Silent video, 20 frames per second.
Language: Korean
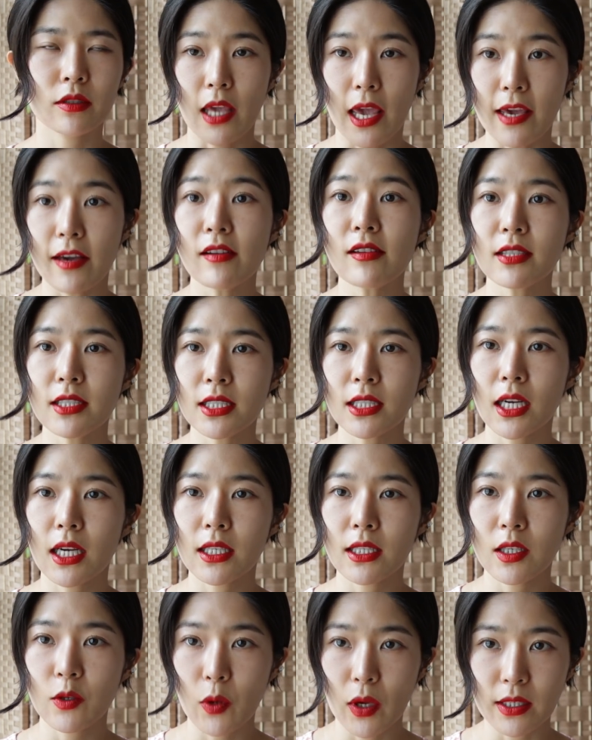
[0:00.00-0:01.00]
예열
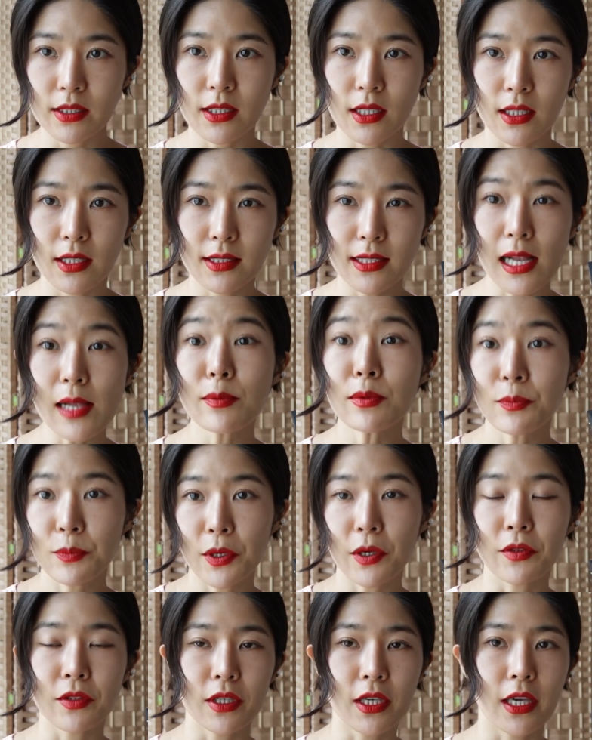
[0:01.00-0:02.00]
시간이 굉장히 짧은
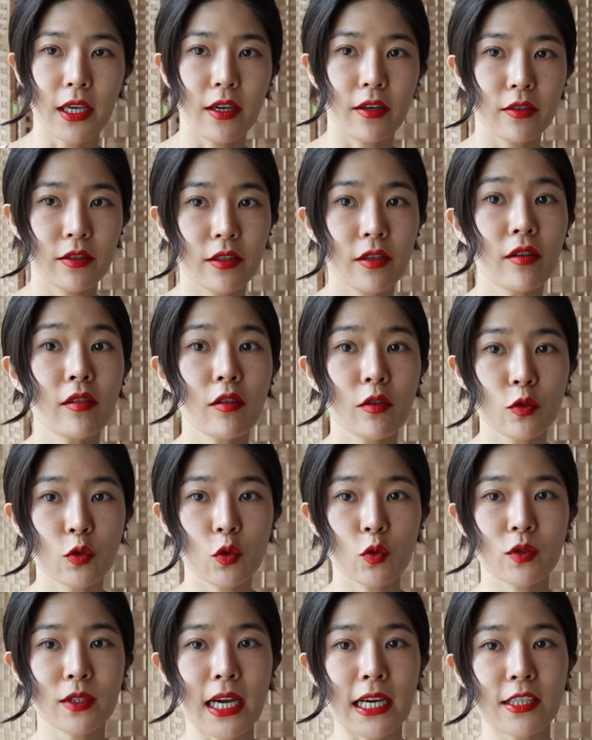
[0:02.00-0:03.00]
편이에요. 그런 건
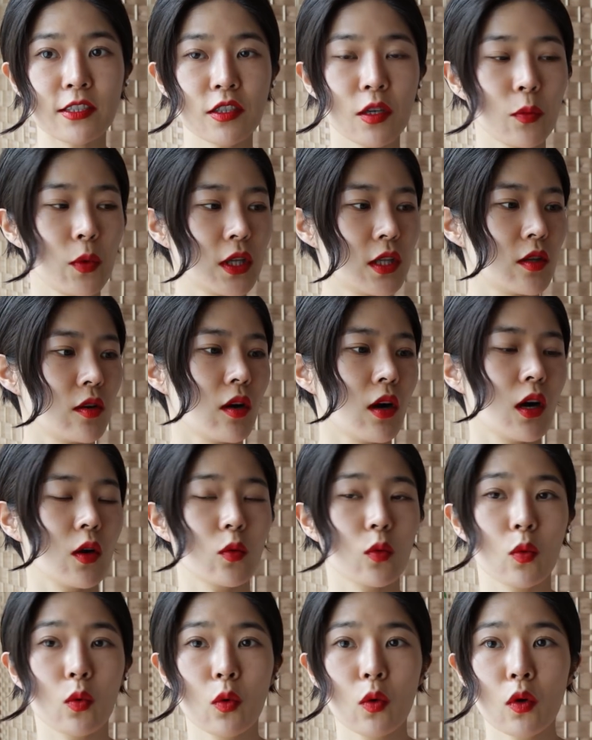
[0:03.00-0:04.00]
좀 장점에
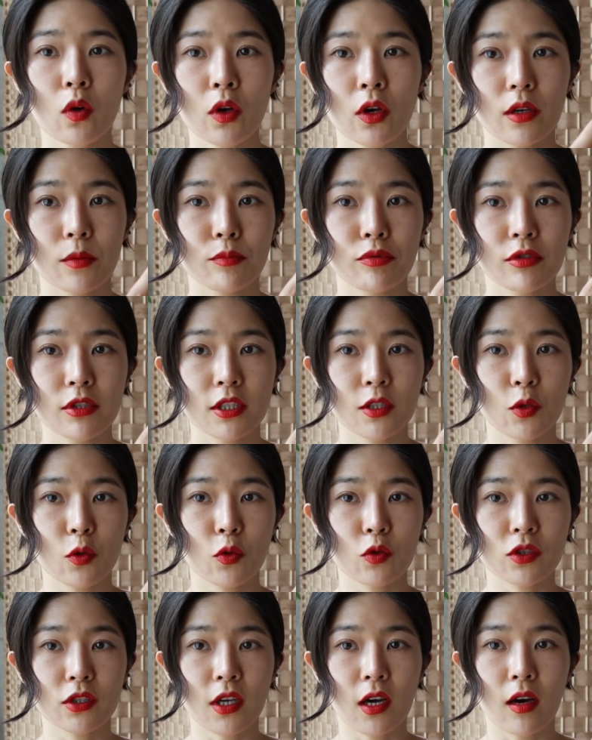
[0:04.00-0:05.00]
들어가고 불
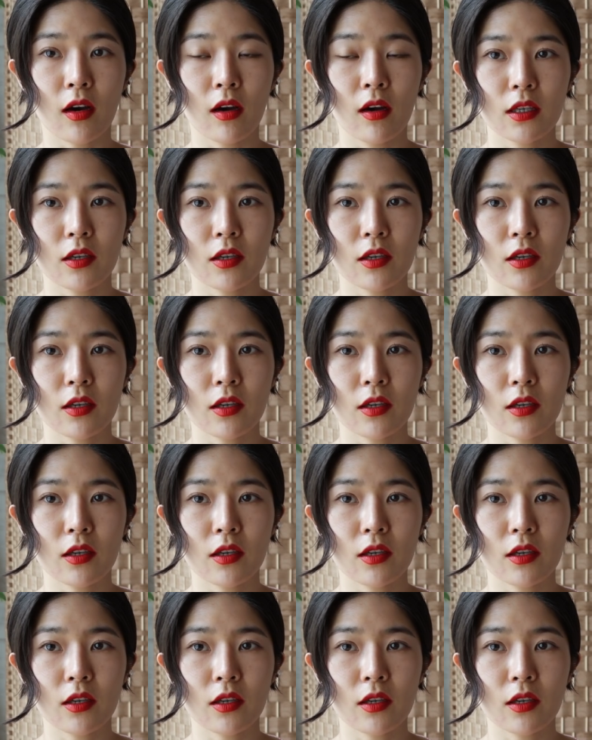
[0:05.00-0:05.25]
들어오죠.